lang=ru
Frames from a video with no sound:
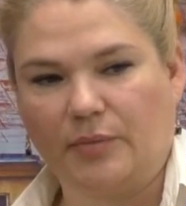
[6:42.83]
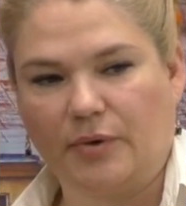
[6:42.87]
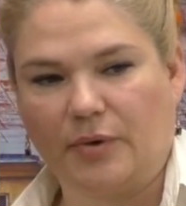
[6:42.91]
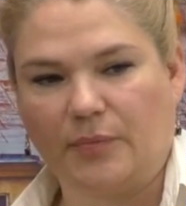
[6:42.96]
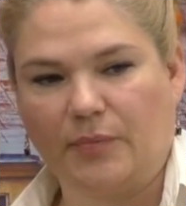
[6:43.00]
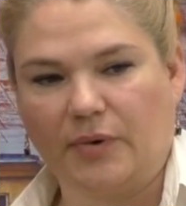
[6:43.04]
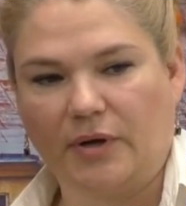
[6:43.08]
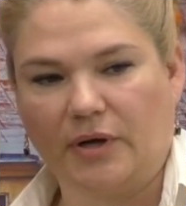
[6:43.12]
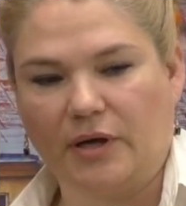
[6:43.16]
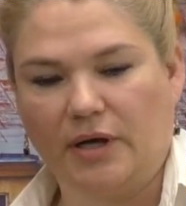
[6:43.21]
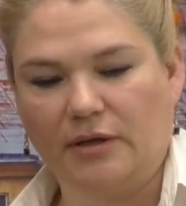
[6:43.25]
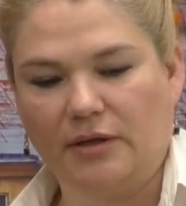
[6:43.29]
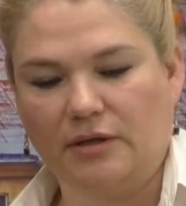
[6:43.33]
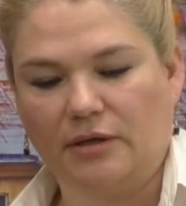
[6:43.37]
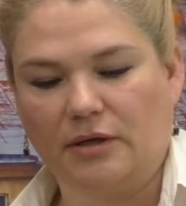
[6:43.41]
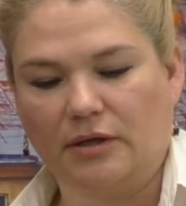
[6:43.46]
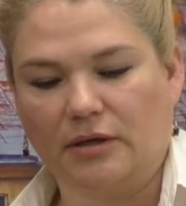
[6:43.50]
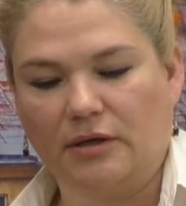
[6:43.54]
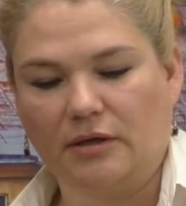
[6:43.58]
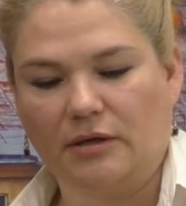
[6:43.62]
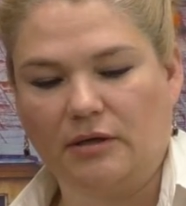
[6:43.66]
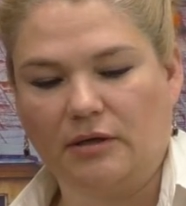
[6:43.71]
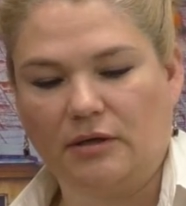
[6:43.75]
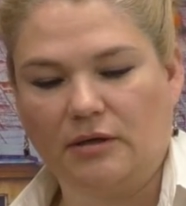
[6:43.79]

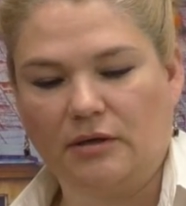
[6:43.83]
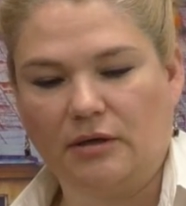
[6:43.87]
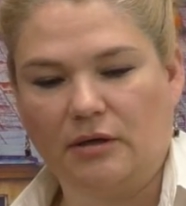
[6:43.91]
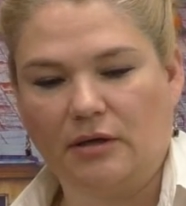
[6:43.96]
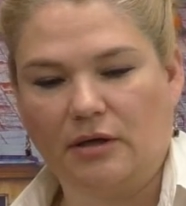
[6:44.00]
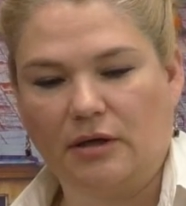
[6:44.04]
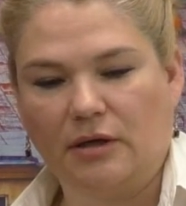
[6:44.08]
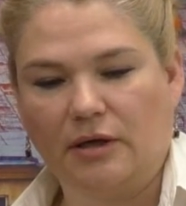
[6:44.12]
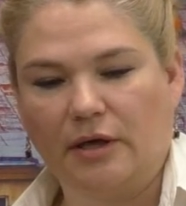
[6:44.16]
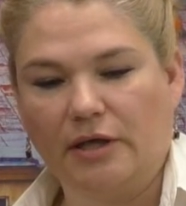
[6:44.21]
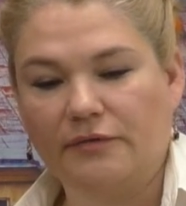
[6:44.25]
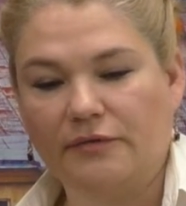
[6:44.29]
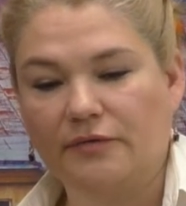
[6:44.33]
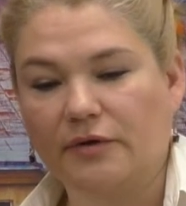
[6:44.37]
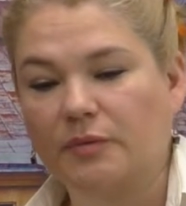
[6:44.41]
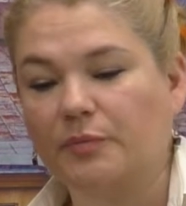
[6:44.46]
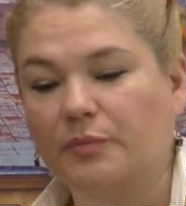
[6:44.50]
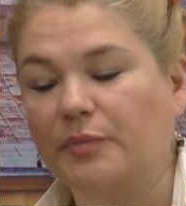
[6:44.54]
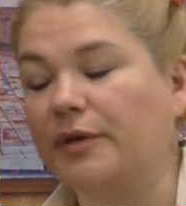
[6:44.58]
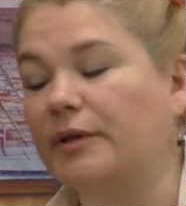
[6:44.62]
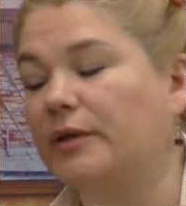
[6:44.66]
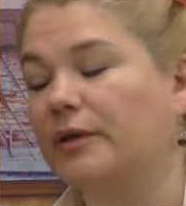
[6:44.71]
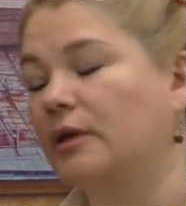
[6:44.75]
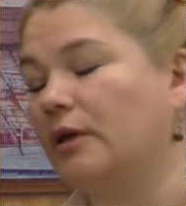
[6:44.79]
пропаганда Эдвард
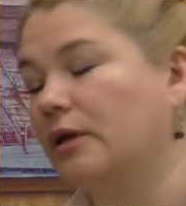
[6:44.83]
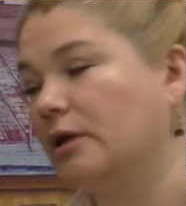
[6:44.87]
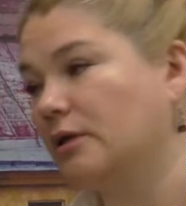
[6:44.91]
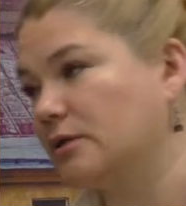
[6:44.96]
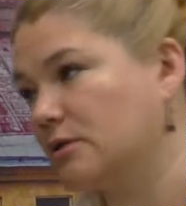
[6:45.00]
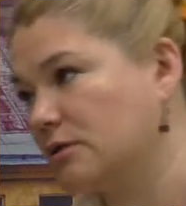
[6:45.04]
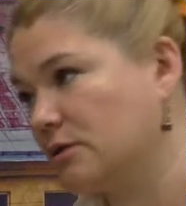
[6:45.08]
Бернейс,